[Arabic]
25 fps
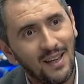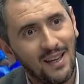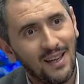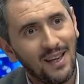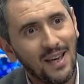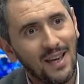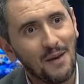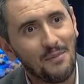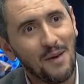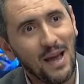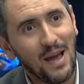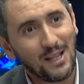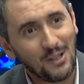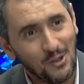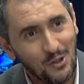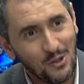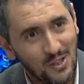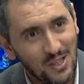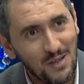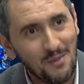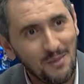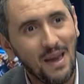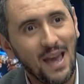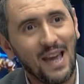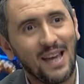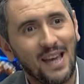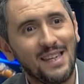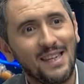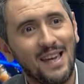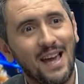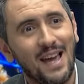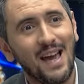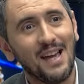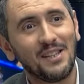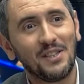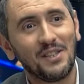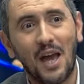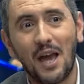ابعاد
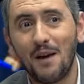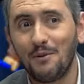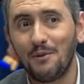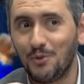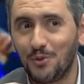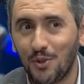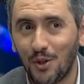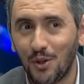اجتماعيه ابعاد